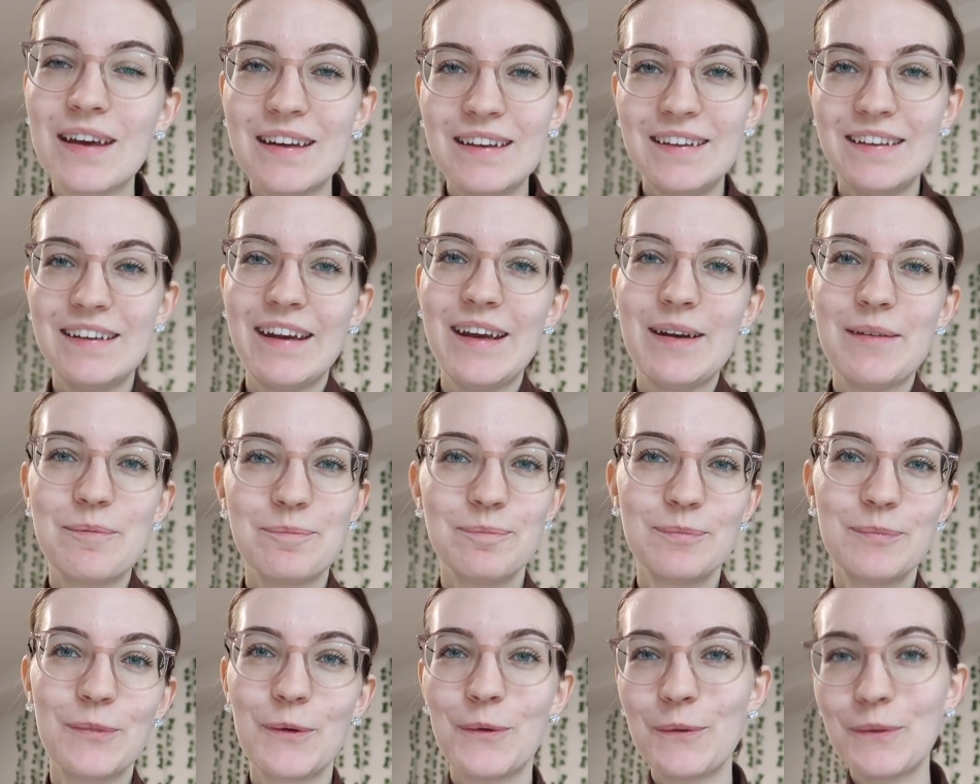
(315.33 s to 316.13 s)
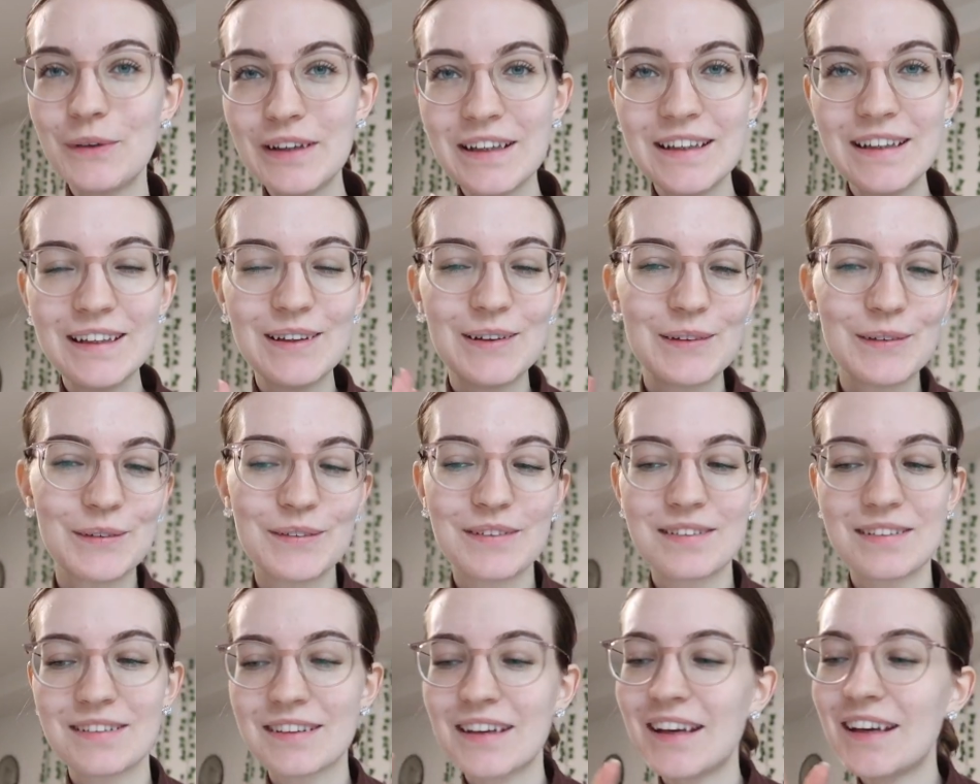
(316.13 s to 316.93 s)
neben Uni
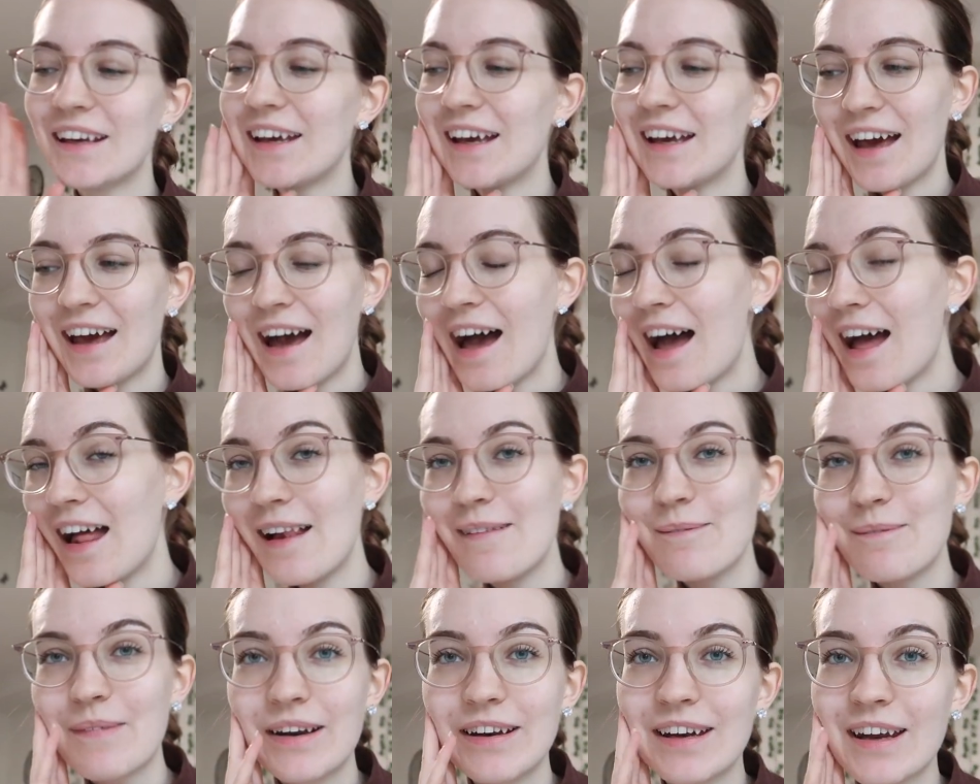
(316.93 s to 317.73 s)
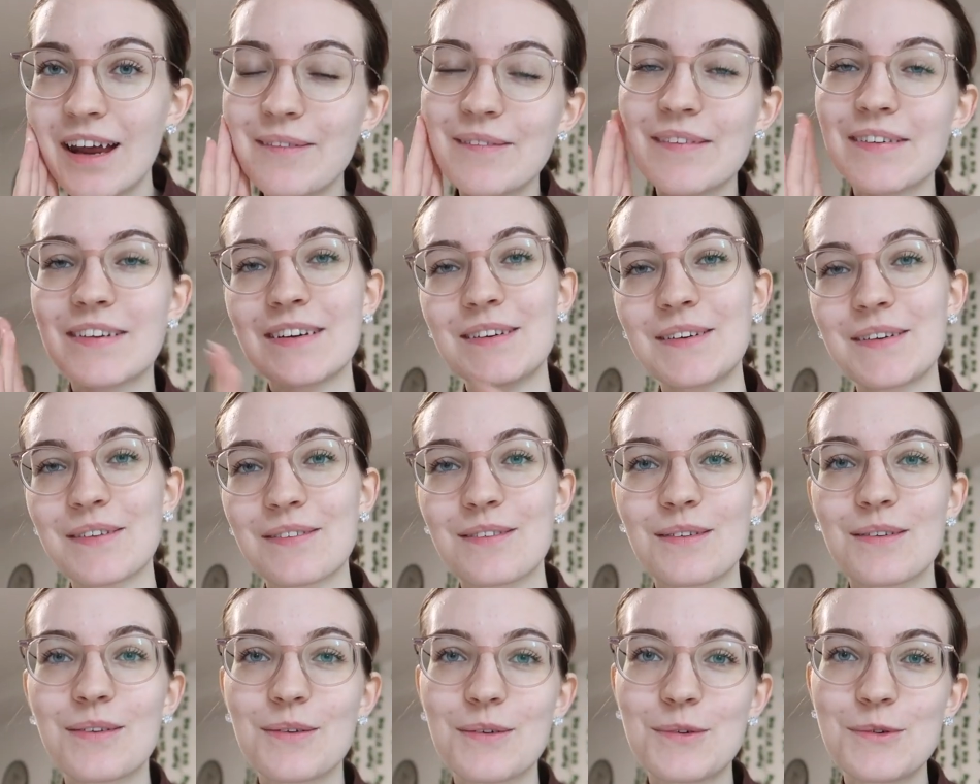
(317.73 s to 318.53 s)
und allem anderen, was ich noch
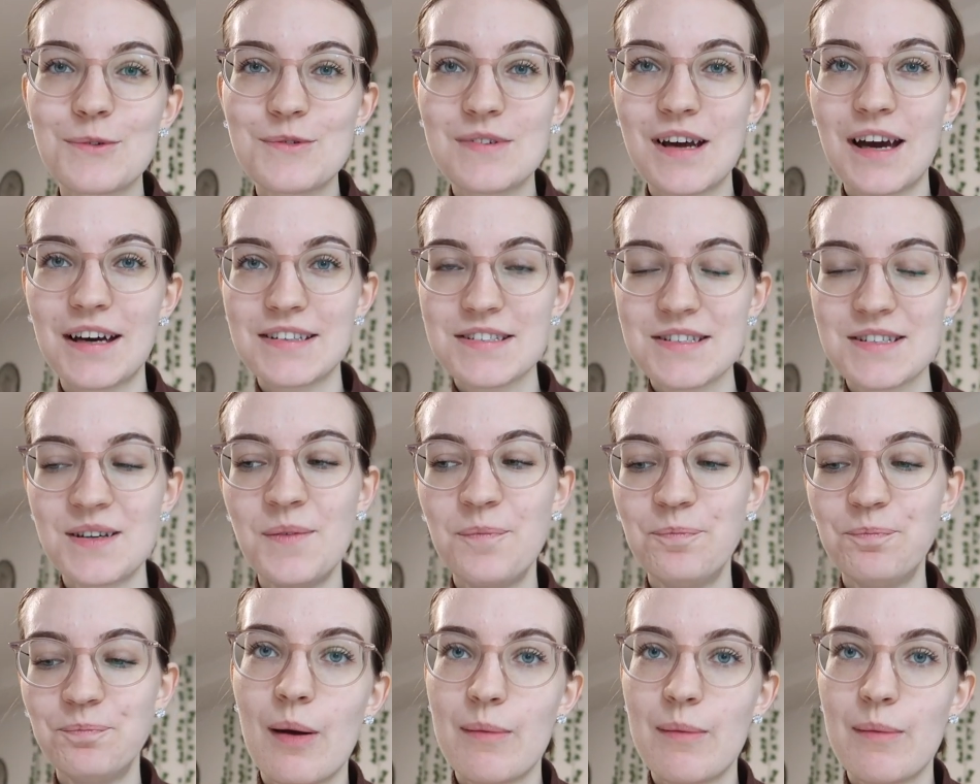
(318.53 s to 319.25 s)
so zu tun hatte.